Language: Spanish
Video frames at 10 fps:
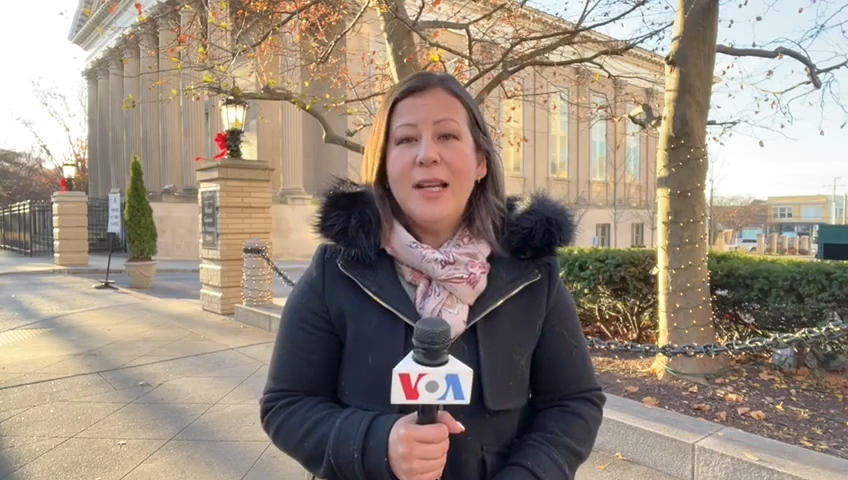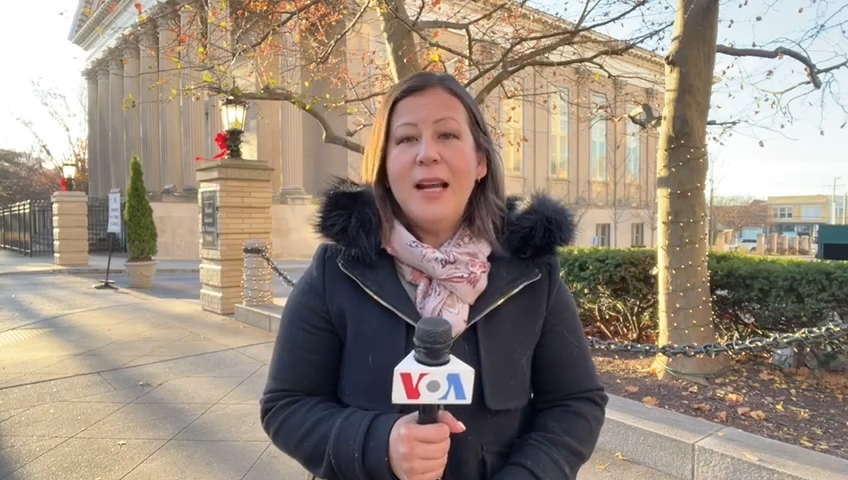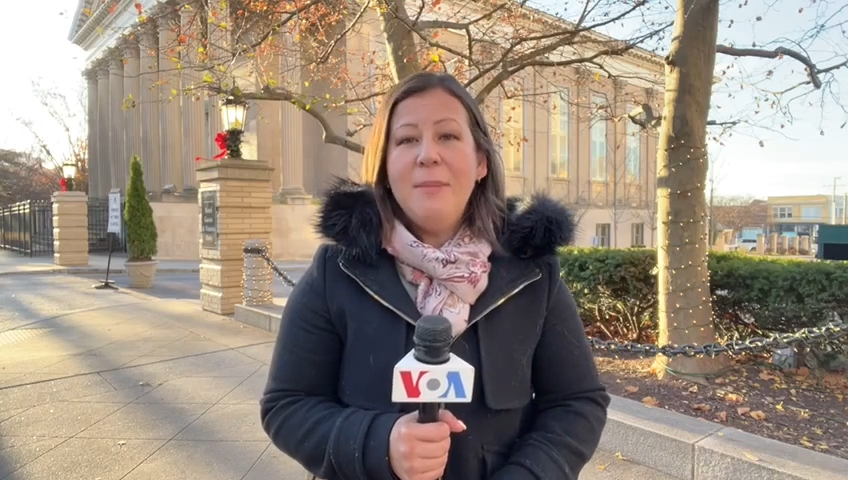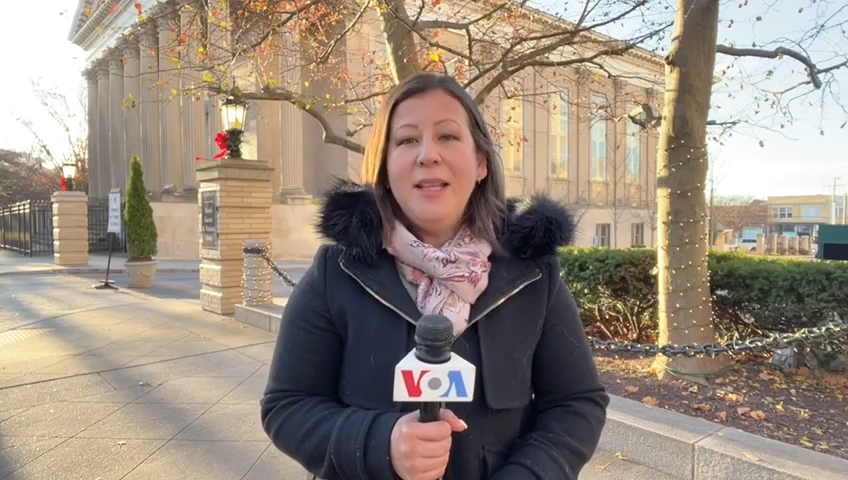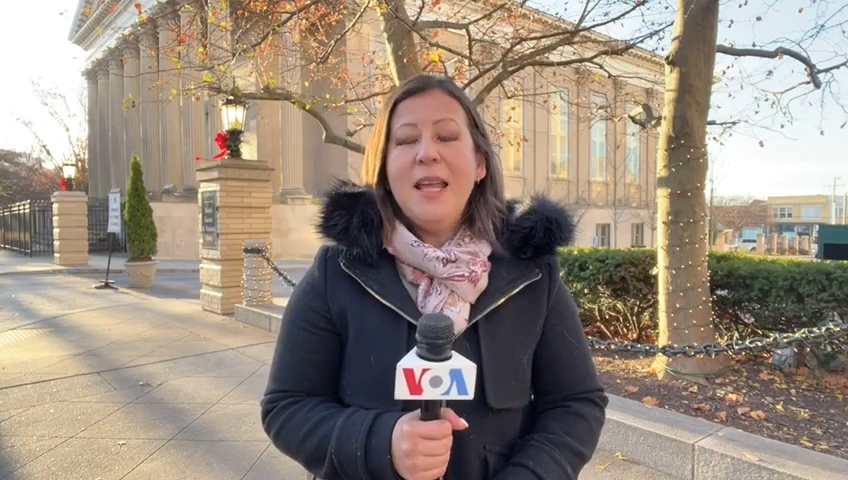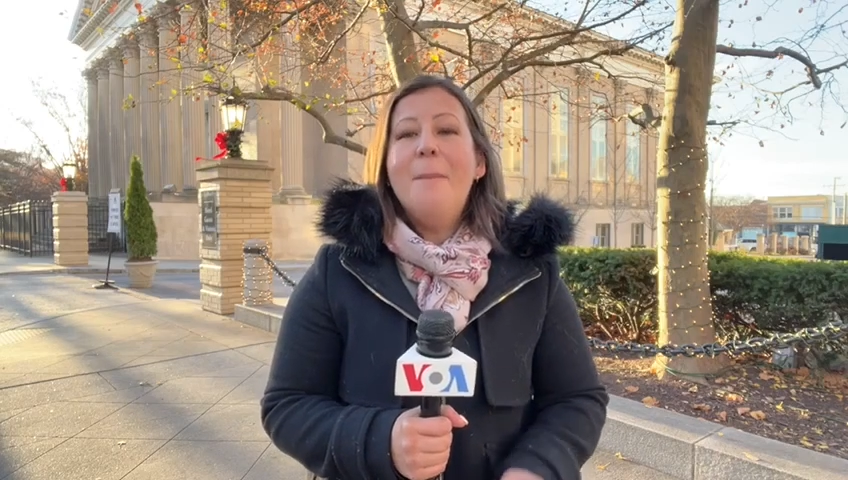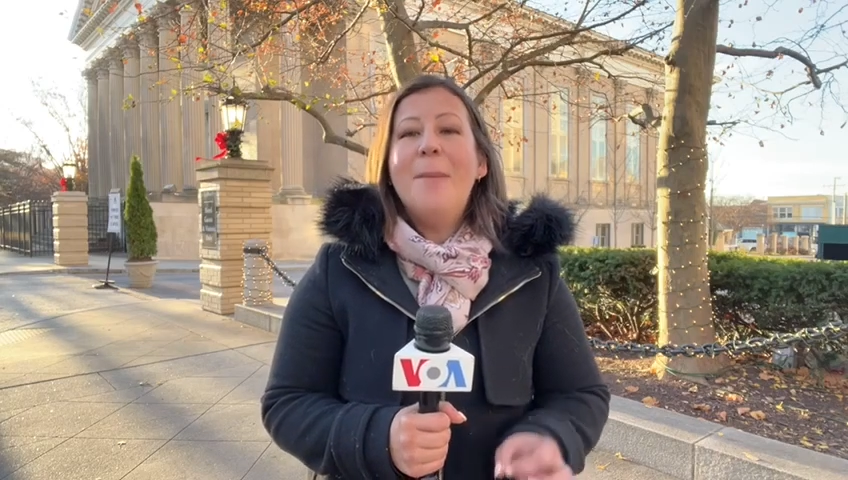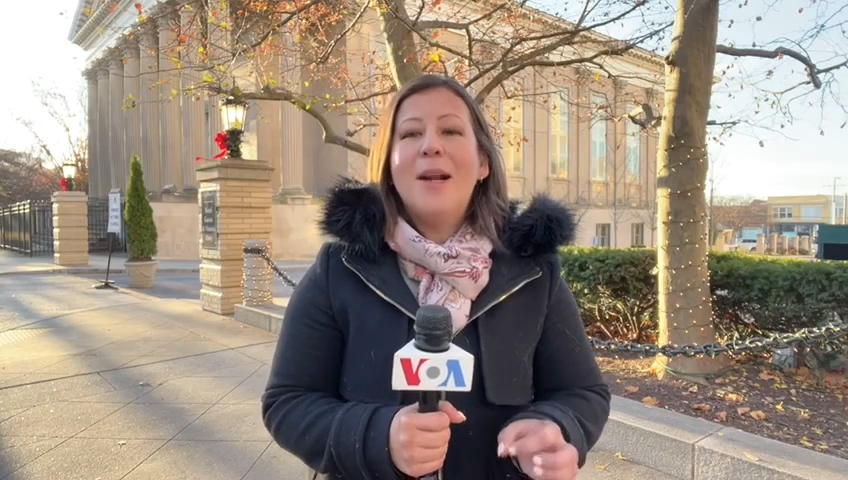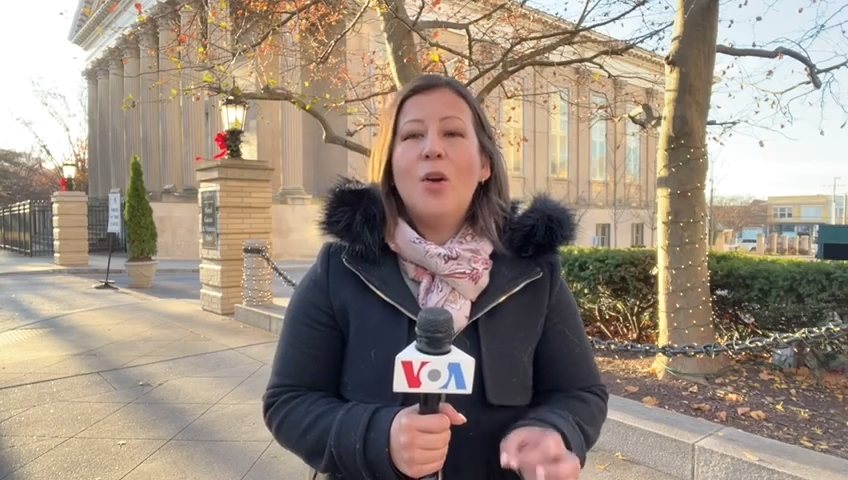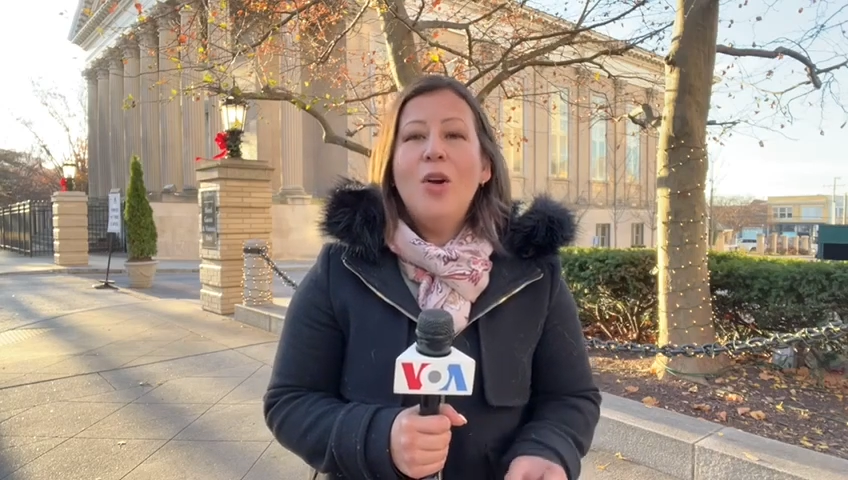realmente
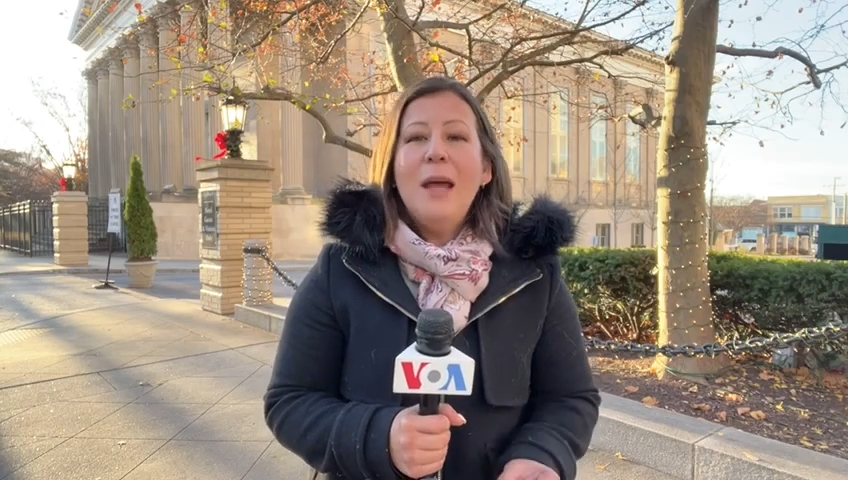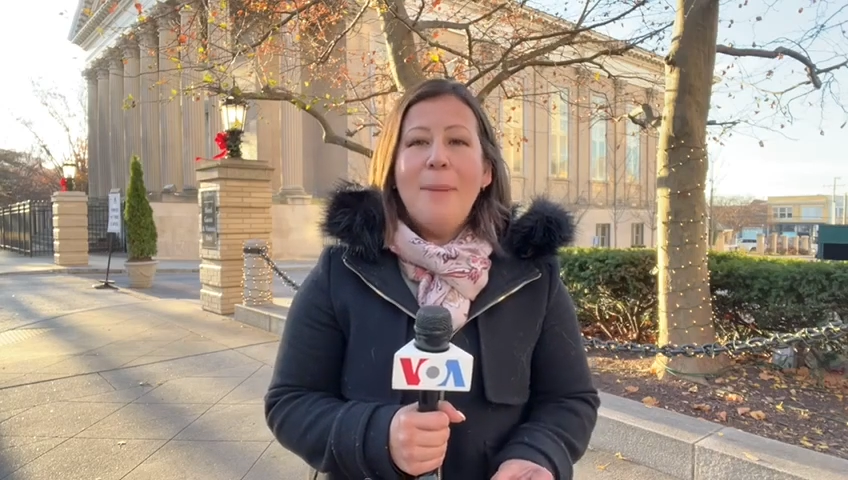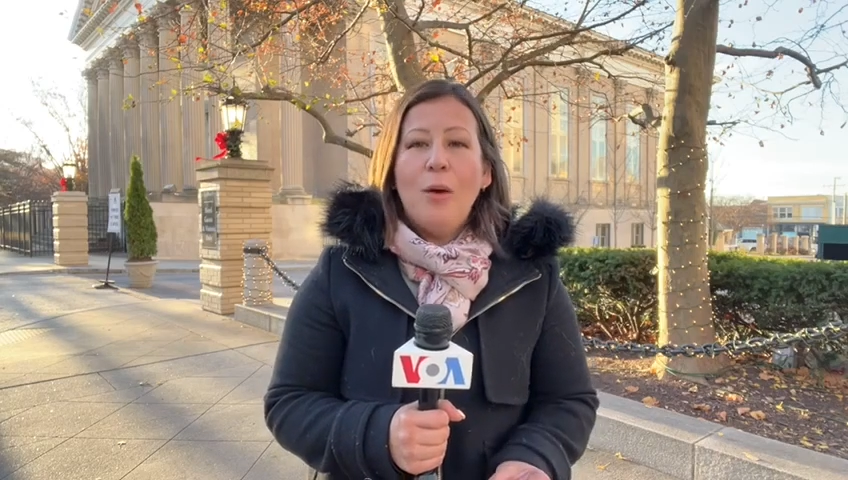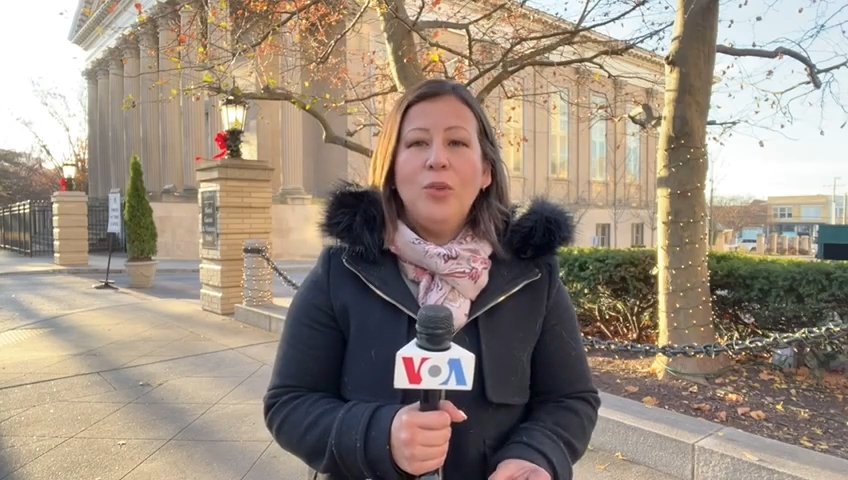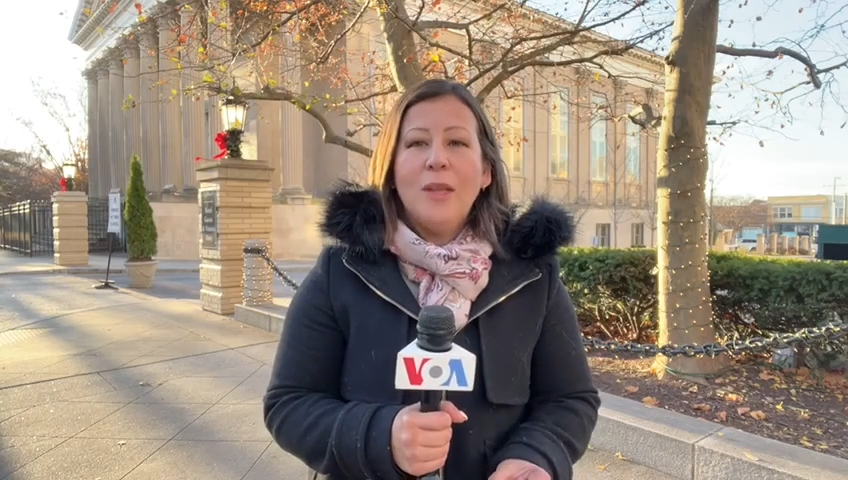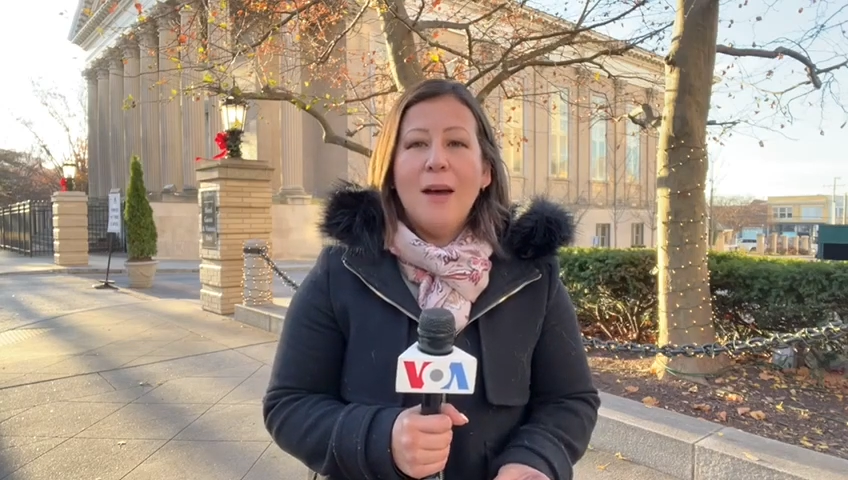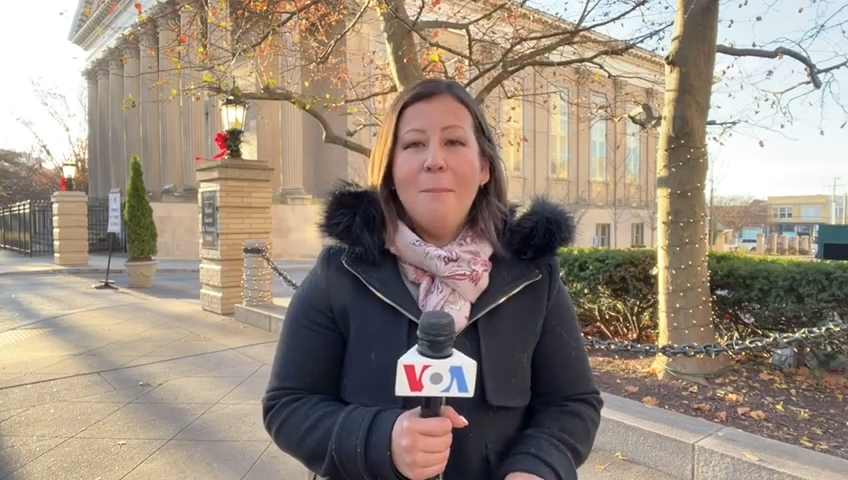marcó la pauta